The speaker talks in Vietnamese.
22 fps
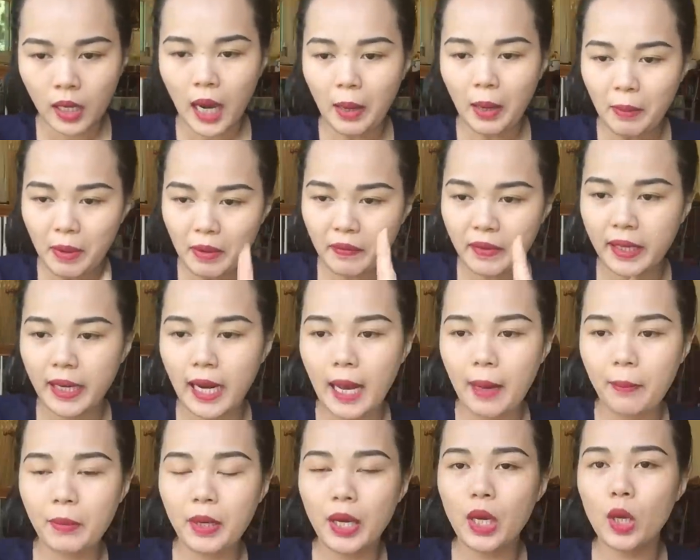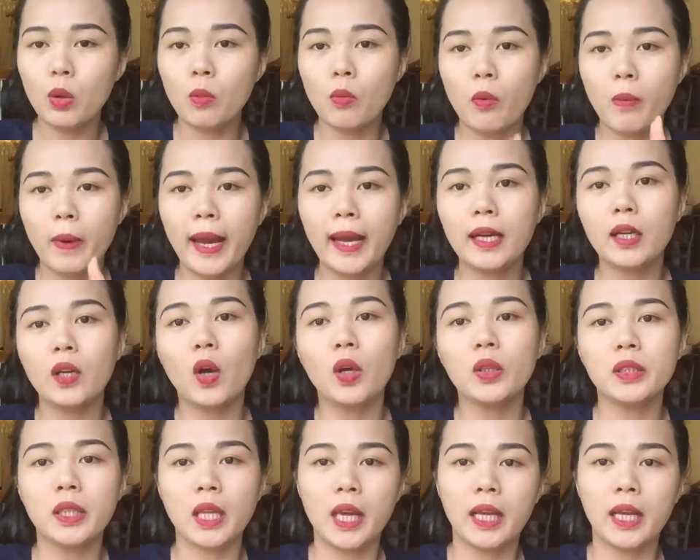ở bên Việt Nam yêu một anh
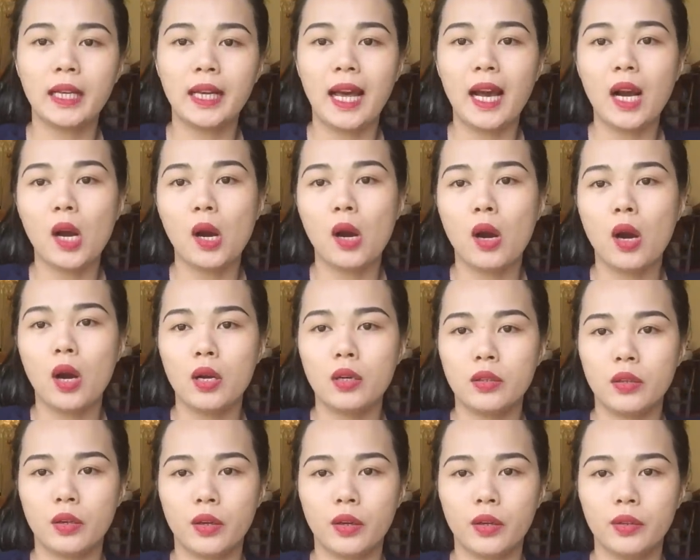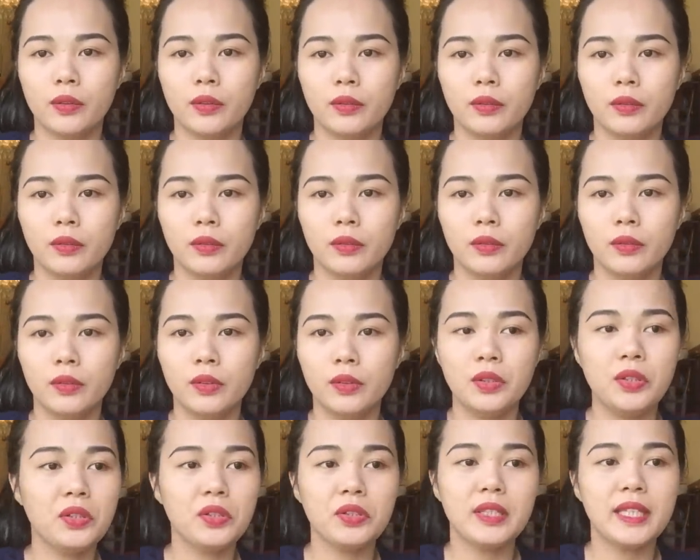có tiền đã khó rồi
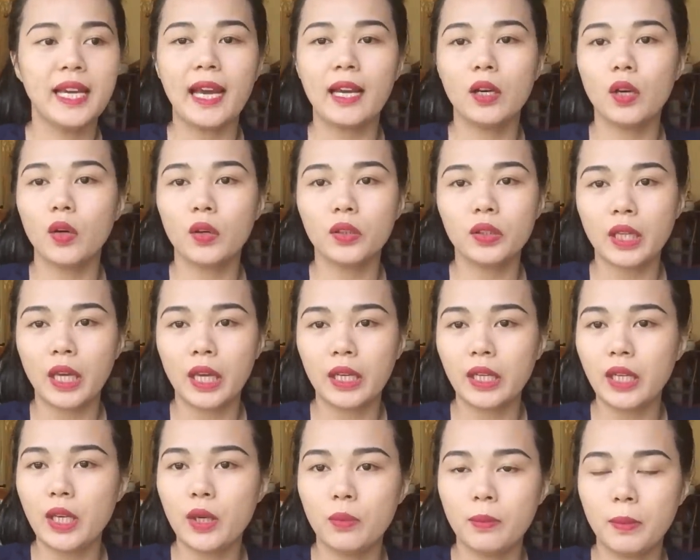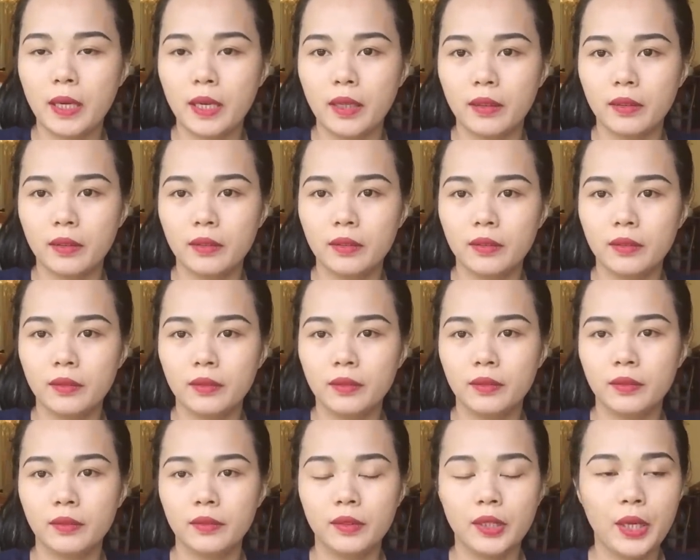chưa chắc nó có tiền nó yêu mình
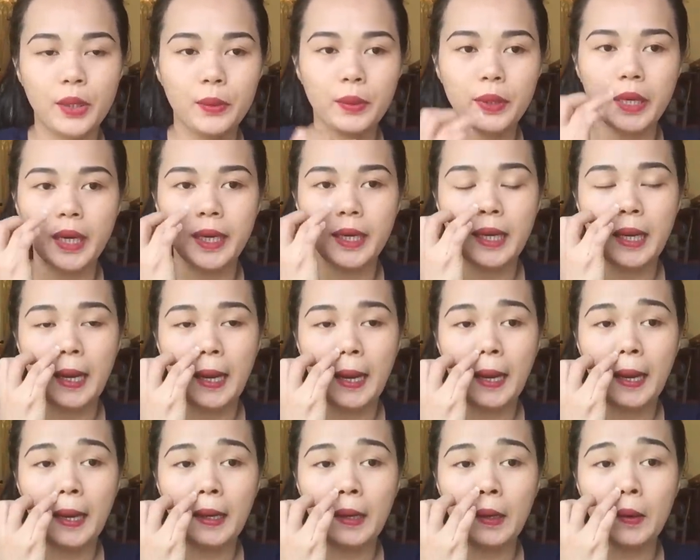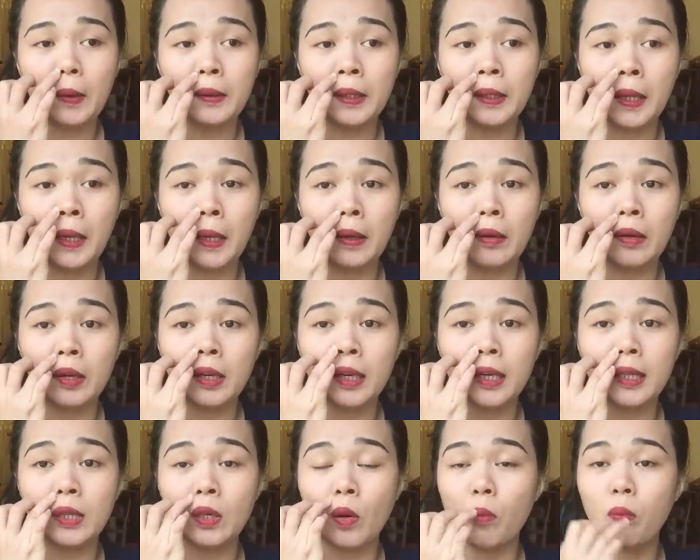nhiều khi hả nó có tiền á
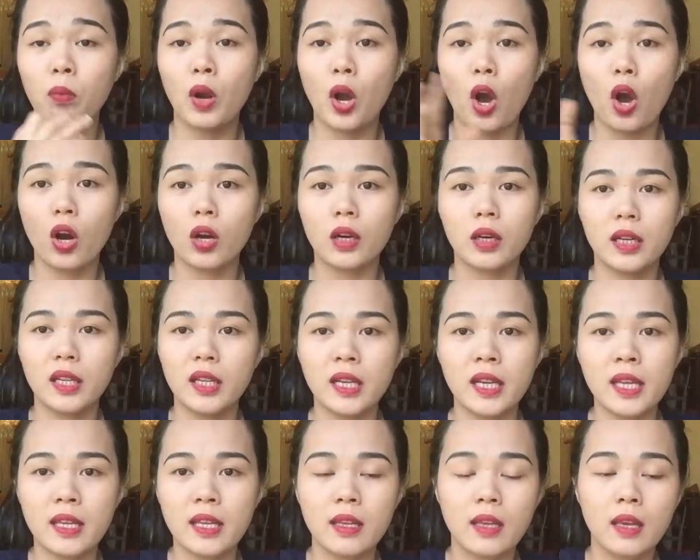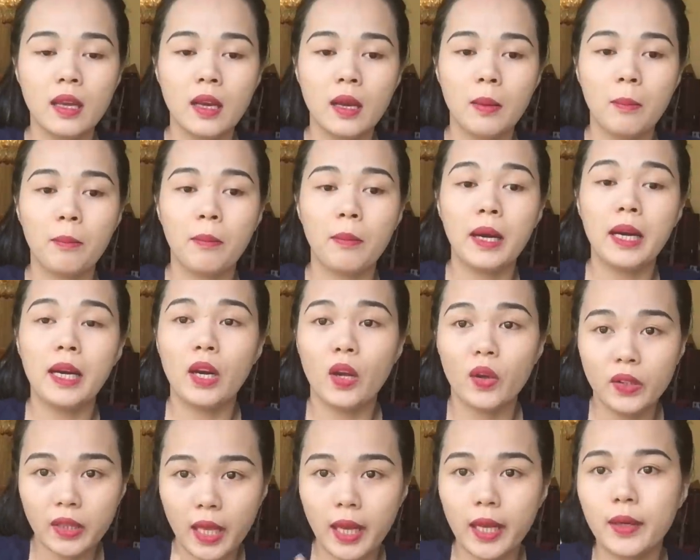cả chục con để đi mình
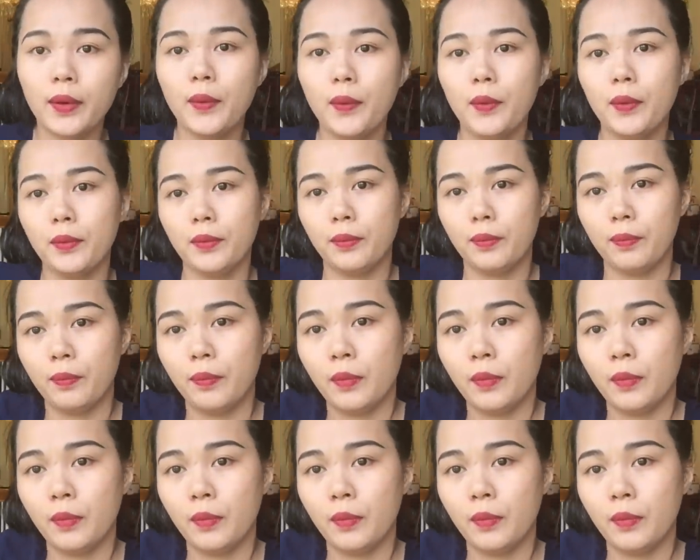nói thiệt luôn